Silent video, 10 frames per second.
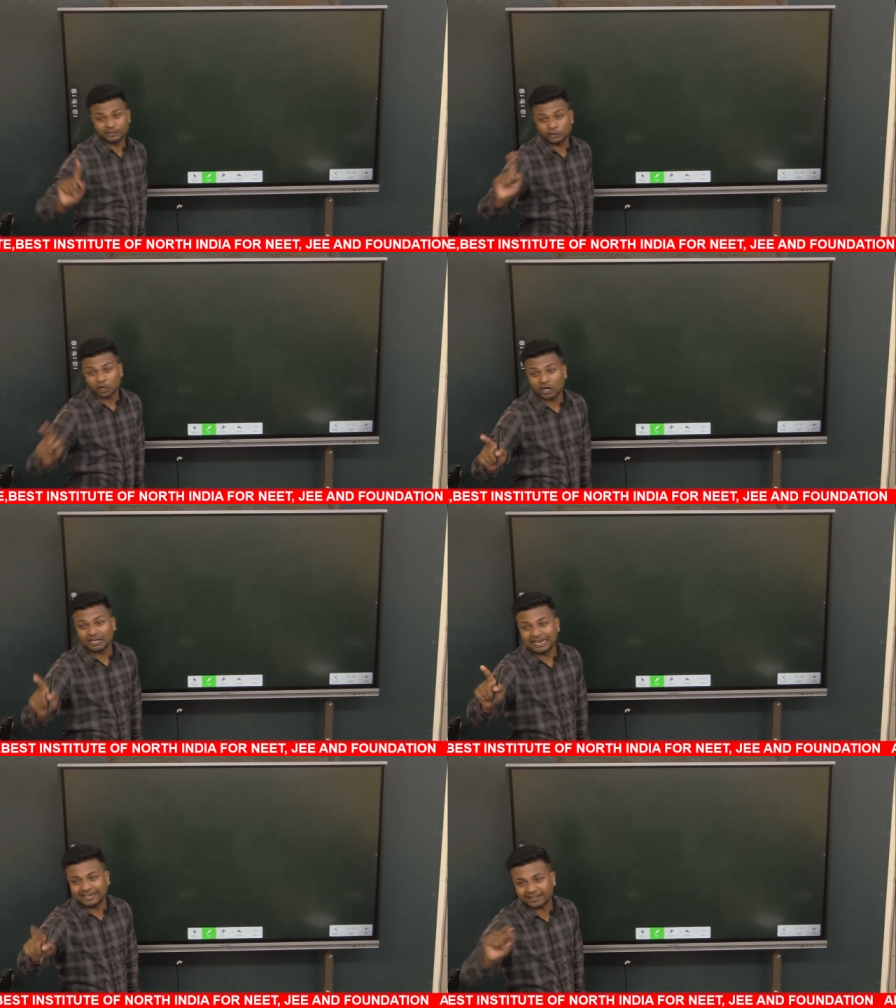टॉल
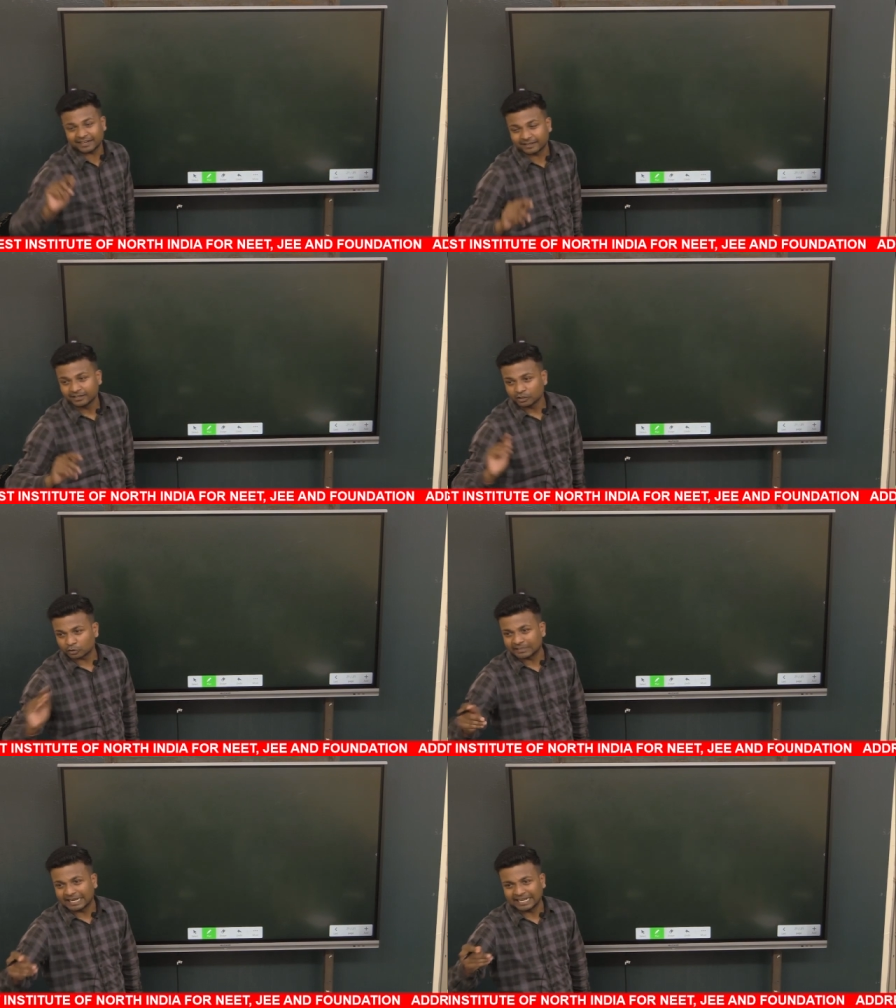एंड रेड तो
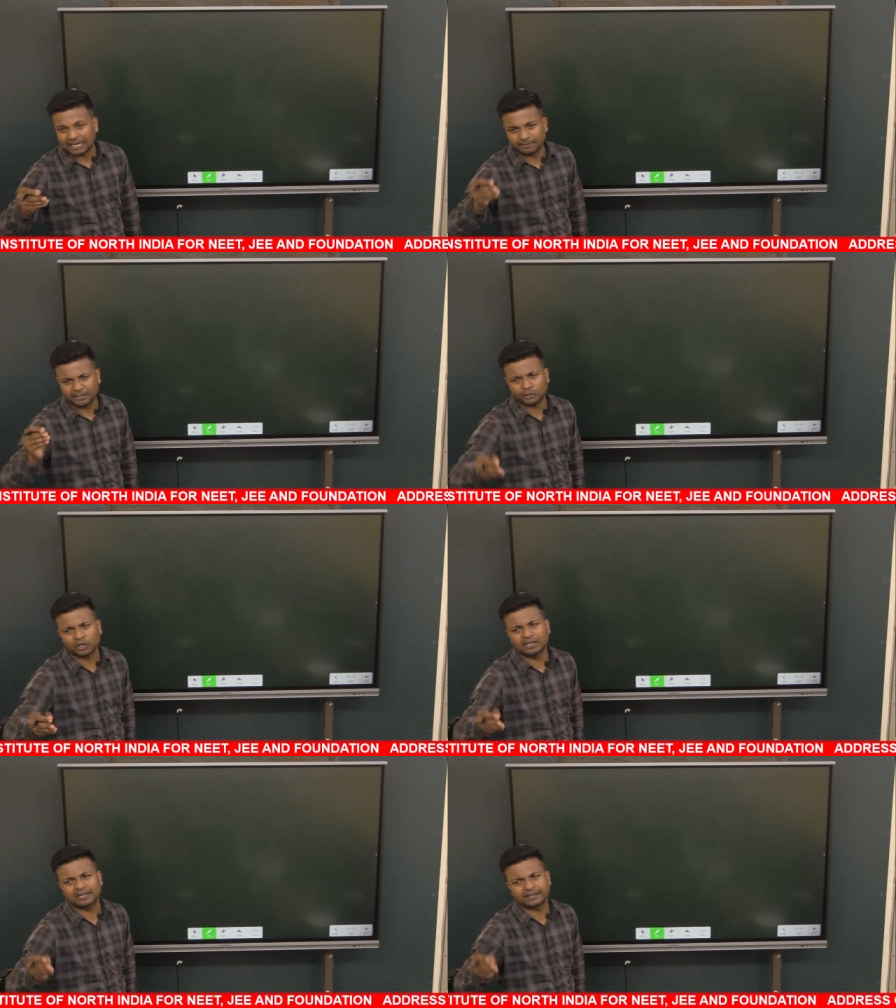डाई हाइब्रिड टॉल
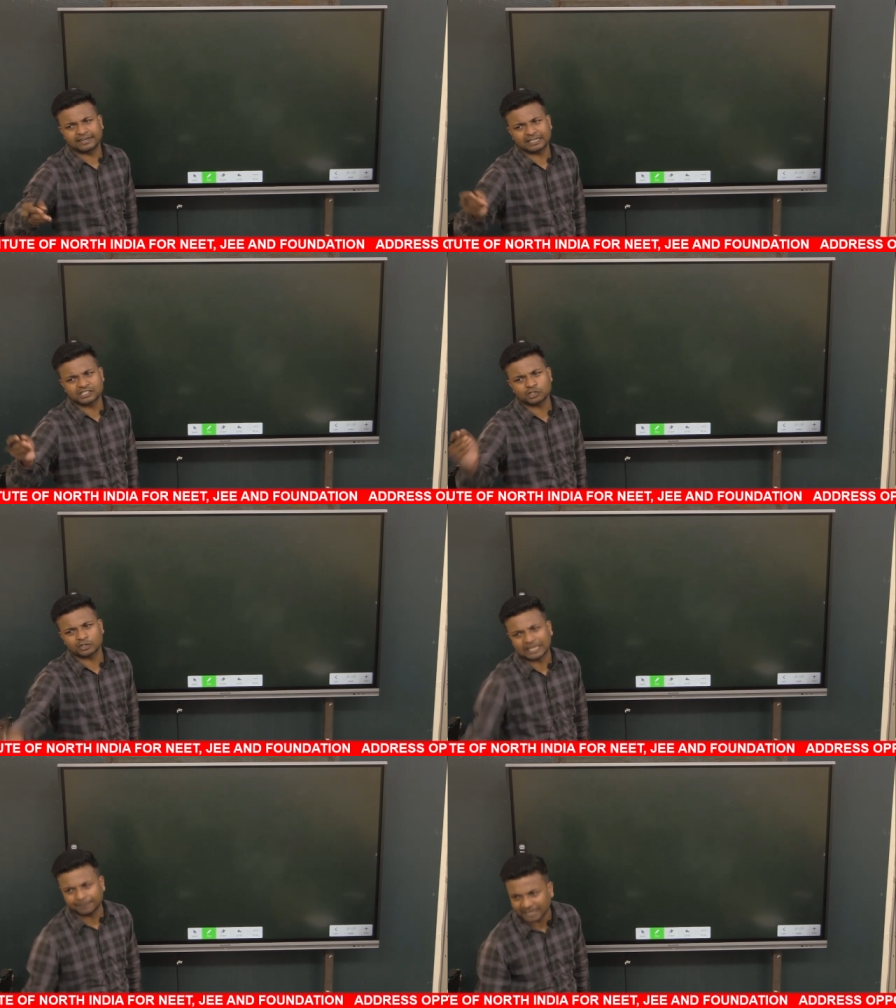एंड रेड का
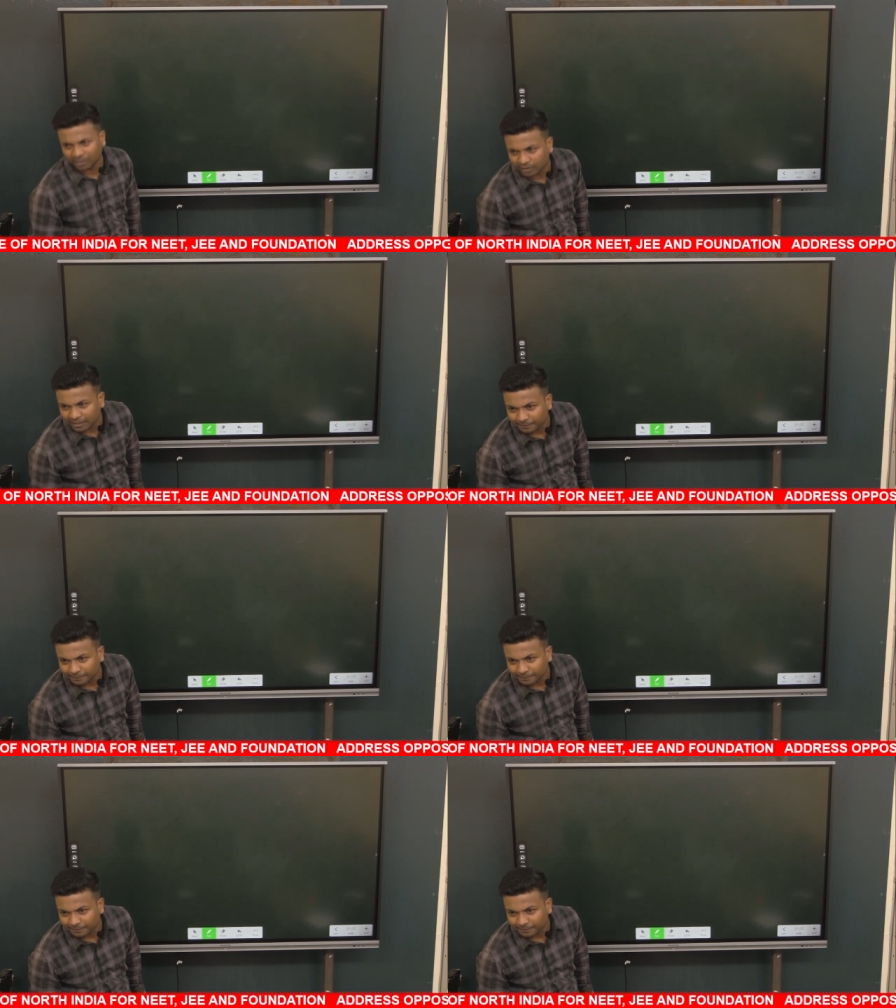टाइप क्या होगा